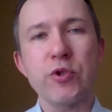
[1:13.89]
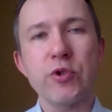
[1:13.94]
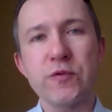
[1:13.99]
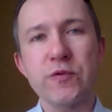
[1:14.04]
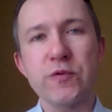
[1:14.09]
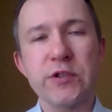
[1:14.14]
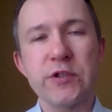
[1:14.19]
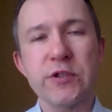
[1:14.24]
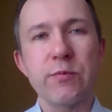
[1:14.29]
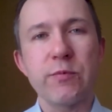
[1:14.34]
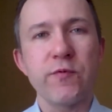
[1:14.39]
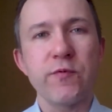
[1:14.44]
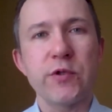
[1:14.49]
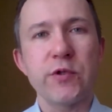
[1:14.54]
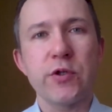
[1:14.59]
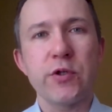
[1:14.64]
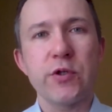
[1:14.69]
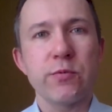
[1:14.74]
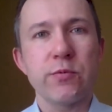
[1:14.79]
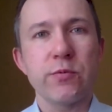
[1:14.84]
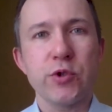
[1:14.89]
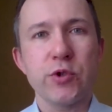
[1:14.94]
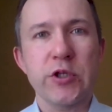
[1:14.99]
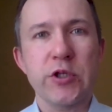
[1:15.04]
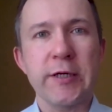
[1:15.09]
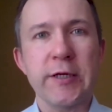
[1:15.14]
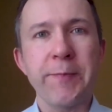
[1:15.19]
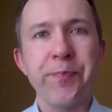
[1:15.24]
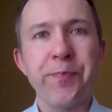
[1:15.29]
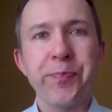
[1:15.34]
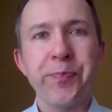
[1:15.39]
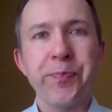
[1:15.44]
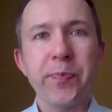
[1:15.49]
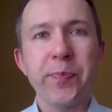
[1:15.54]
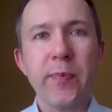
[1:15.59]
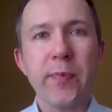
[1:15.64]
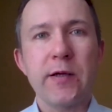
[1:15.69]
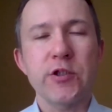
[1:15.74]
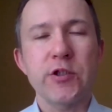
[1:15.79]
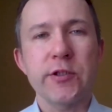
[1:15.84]
Oczywiście mówi się o tym, że
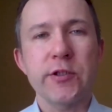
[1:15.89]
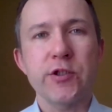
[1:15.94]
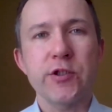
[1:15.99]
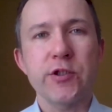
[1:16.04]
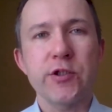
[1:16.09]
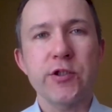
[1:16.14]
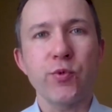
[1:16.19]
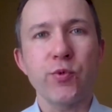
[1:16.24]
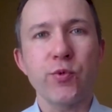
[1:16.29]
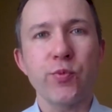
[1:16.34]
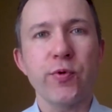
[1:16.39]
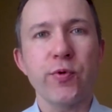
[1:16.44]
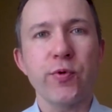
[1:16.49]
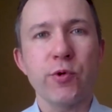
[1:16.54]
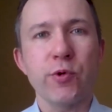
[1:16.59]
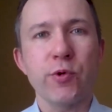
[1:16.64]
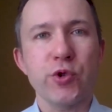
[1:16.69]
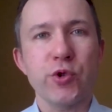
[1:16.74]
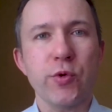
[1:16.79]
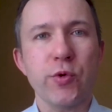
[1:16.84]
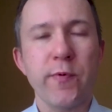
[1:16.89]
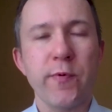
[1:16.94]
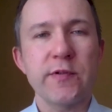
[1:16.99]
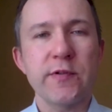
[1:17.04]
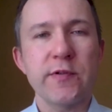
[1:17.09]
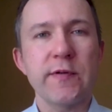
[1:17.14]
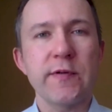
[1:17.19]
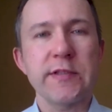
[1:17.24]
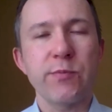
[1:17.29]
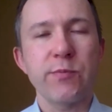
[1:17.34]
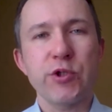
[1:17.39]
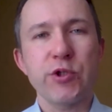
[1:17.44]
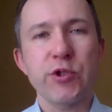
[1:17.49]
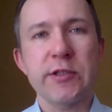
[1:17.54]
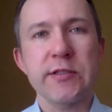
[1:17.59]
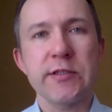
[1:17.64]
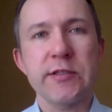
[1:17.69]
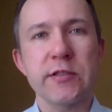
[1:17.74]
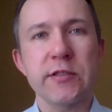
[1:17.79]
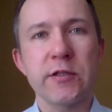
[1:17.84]
część osób może kupować więcej
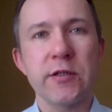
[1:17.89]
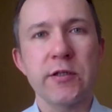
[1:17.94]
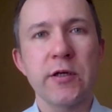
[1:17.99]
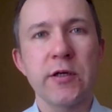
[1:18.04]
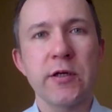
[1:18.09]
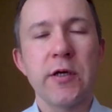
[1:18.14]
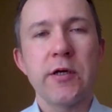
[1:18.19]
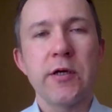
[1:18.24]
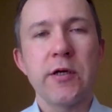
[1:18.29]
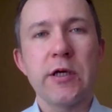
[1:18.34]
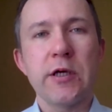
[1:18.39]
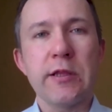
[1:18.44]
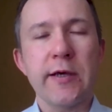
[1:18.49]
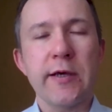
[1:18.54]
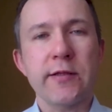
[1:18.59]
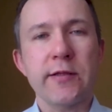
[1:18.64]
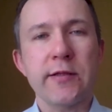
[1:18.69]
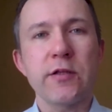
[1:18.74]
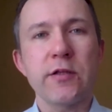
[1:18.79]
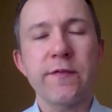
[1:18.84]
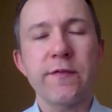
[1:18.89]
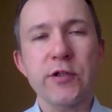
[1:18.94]
przez internet.